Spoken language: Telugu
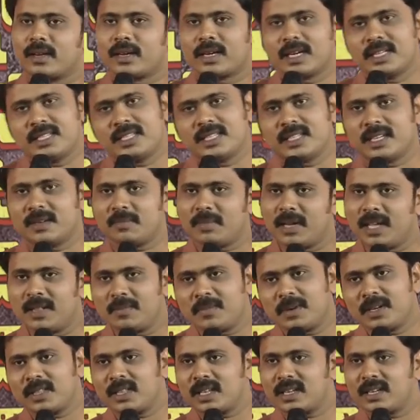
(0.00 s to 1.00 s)
ఖచ్చితంగా
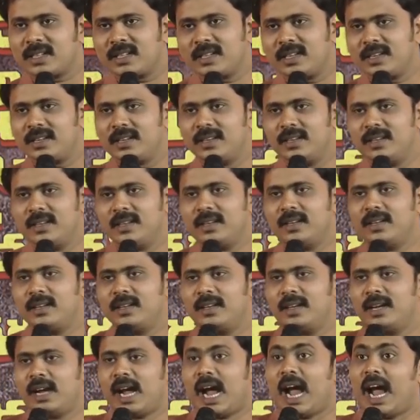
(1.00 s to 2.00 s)
బాధపడతారు కదా
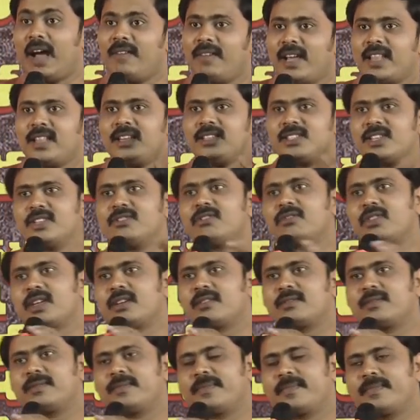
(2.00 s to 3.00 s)
ఆవేదన
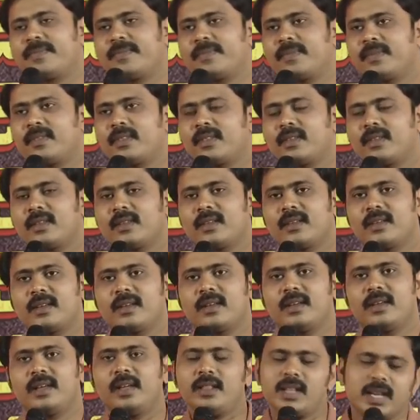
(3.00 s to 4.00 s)
చెందుతారు
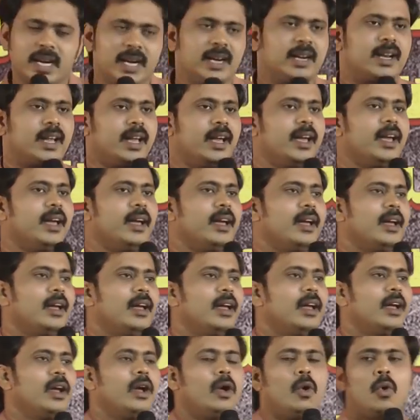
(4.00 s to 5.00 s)
ఎందుకంటే
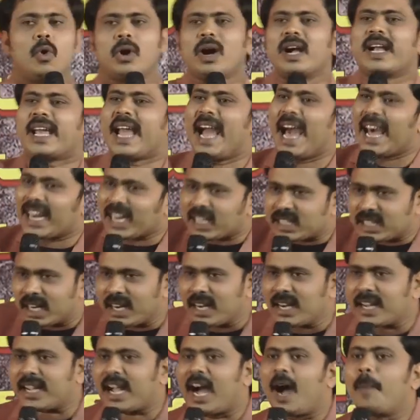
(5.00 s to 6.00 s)
ఒక
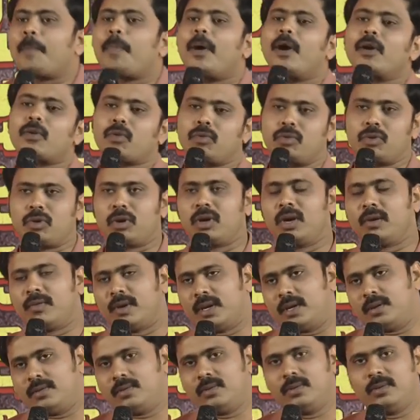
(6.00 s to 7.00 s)
క్యారెక్టర్ని
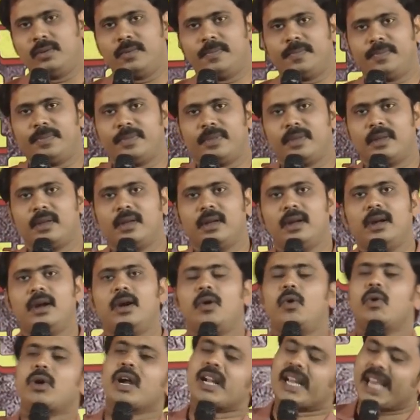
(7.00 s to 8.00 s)
కాపాడుకుంటున్నవాడు
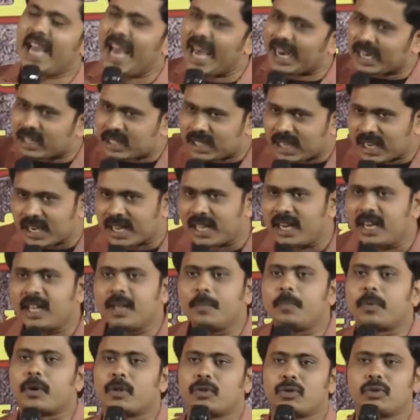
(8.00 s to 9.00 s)
ఒక క్యారెక్టర్ కలిగి
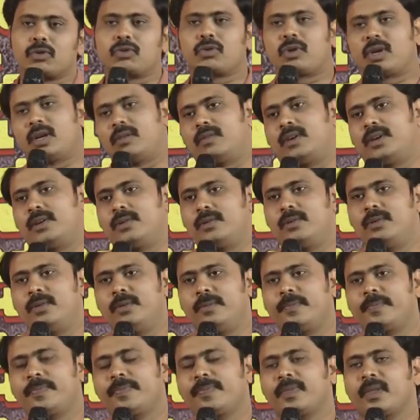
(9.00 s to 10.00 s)
బ్రతుకుతున్నవాడు
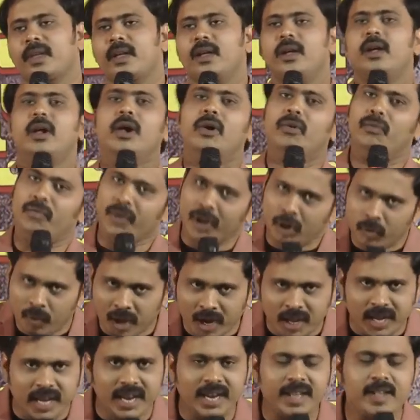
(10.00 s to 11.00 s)

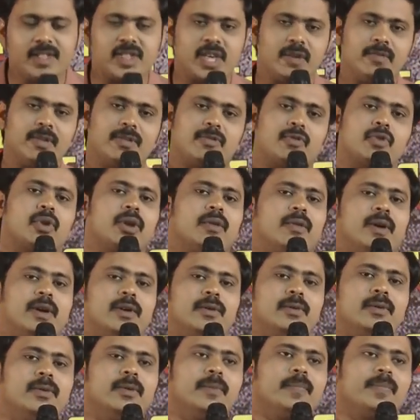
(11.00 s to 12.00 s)
విలువలు కలిగి
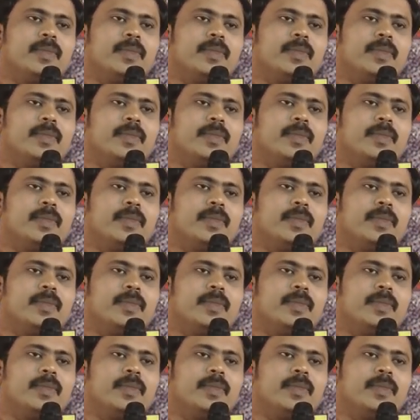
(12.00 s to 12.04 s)
జీవిస్తున్నవాడు